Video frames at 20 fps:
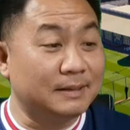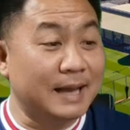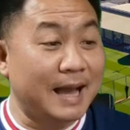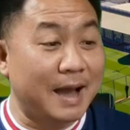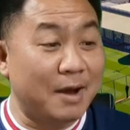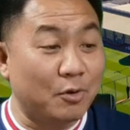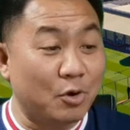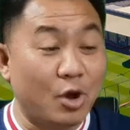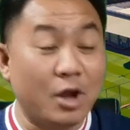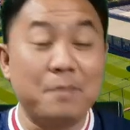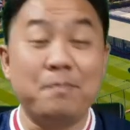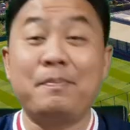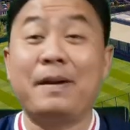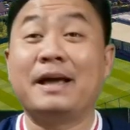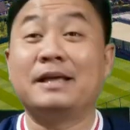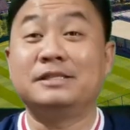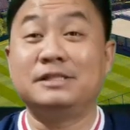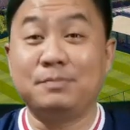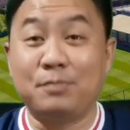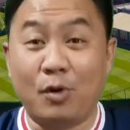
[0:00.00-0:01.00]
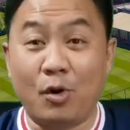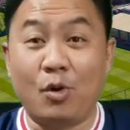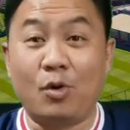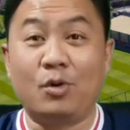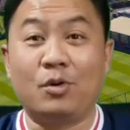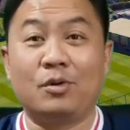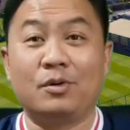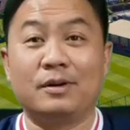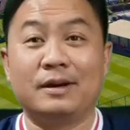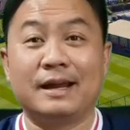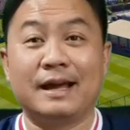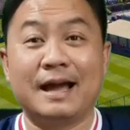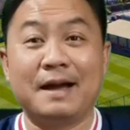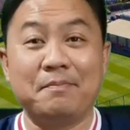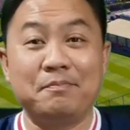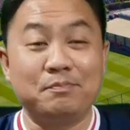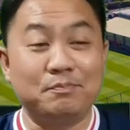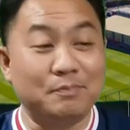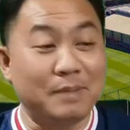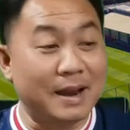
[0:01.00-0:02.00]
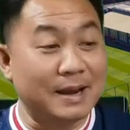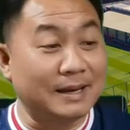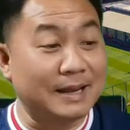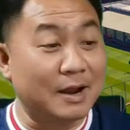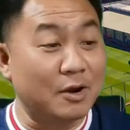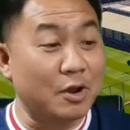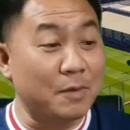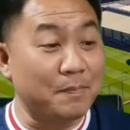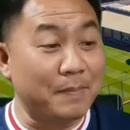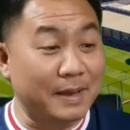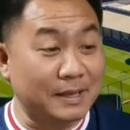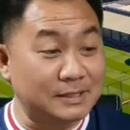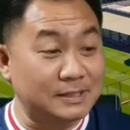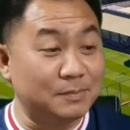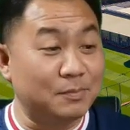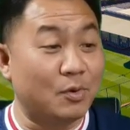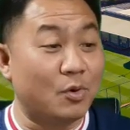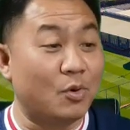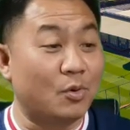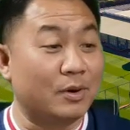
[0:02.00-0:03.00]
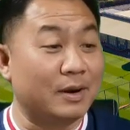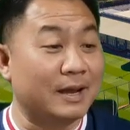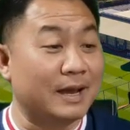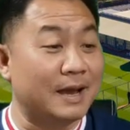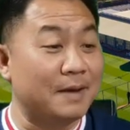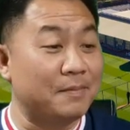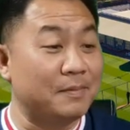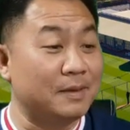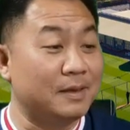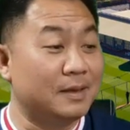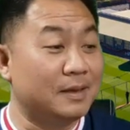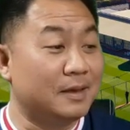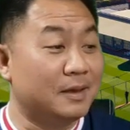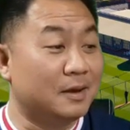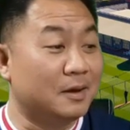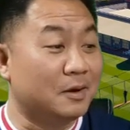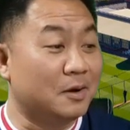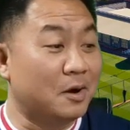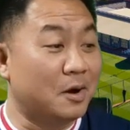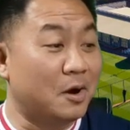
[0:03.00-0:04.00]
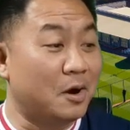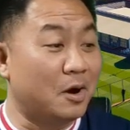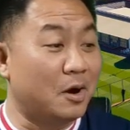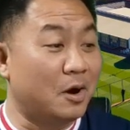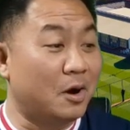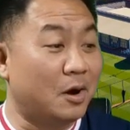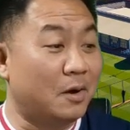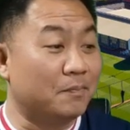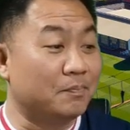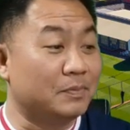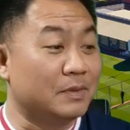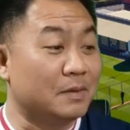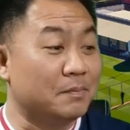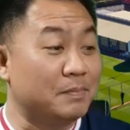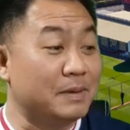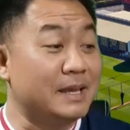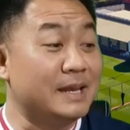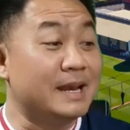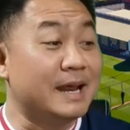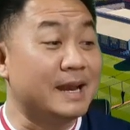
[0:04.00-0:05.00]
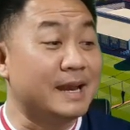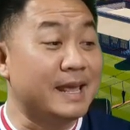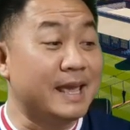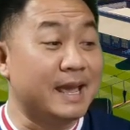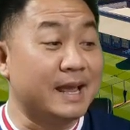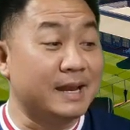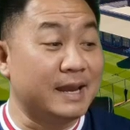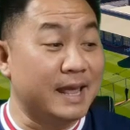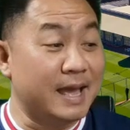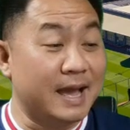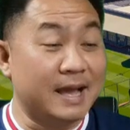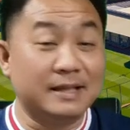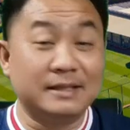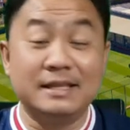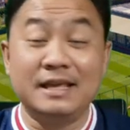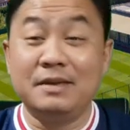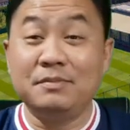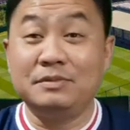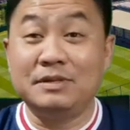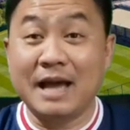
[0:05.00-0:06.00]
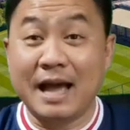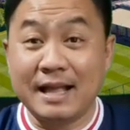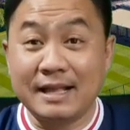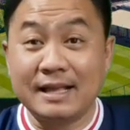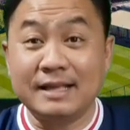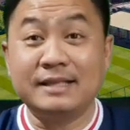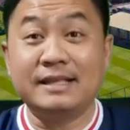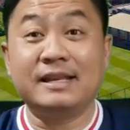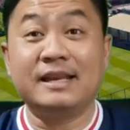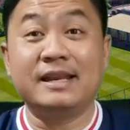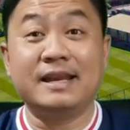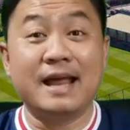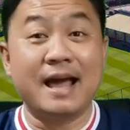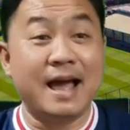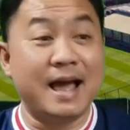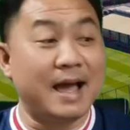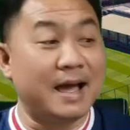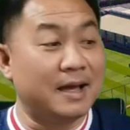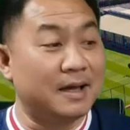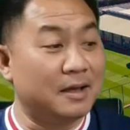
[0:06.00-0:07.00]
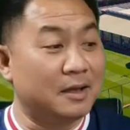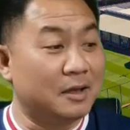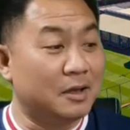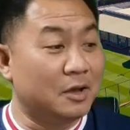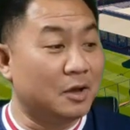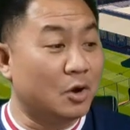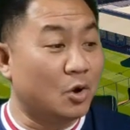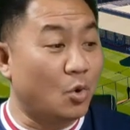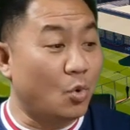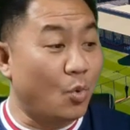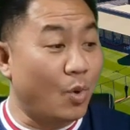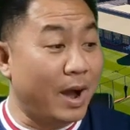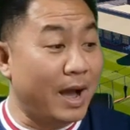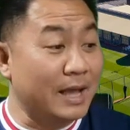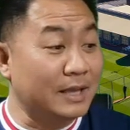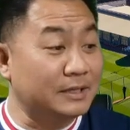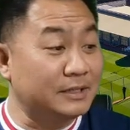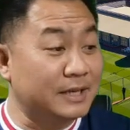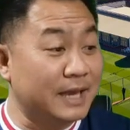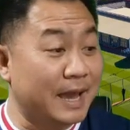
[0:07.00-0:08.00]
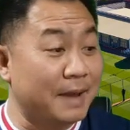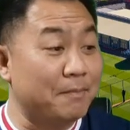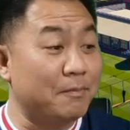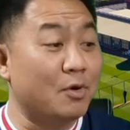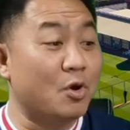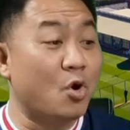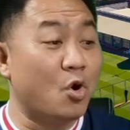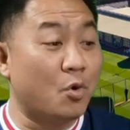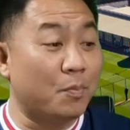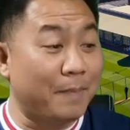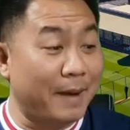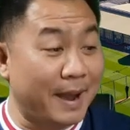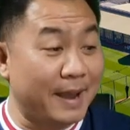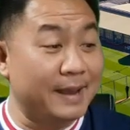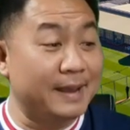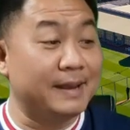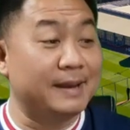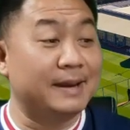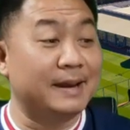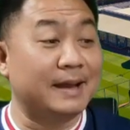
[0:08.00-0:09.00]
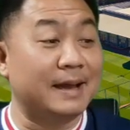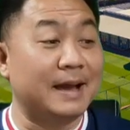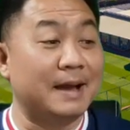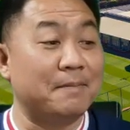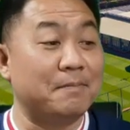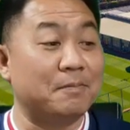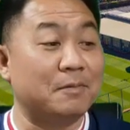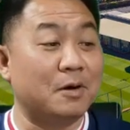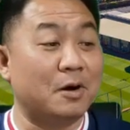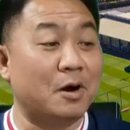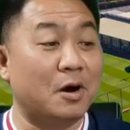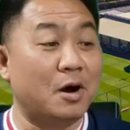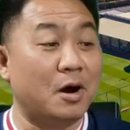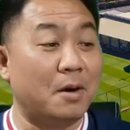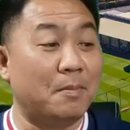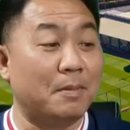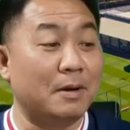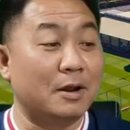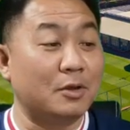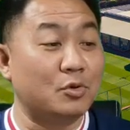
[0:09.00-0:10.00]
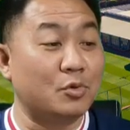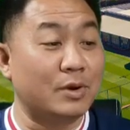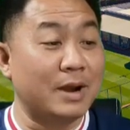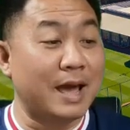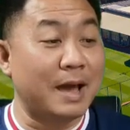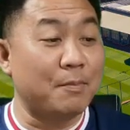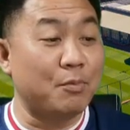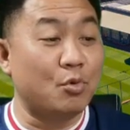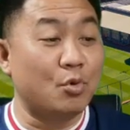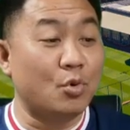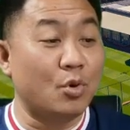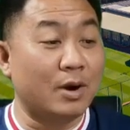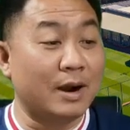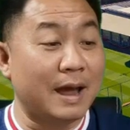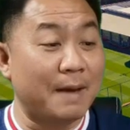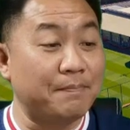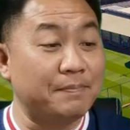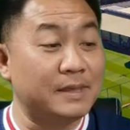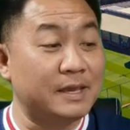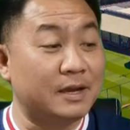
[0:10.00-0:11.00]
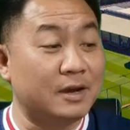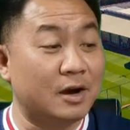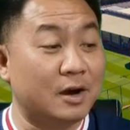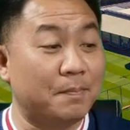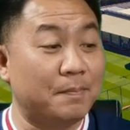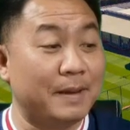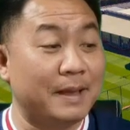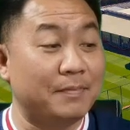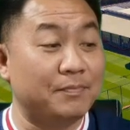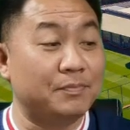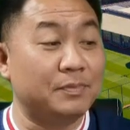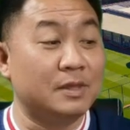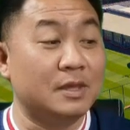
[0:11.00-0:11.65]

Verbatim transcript: 9 8 6 นะครับ 1986 นะครับ ก็ปีนั้นเองเนี่ยทีมชาติอาร์เจนตินาคว้าแชมป์โลกไปนะครับ ก็มารโดน่าผู้ล่วงลับนี่ก็เป็น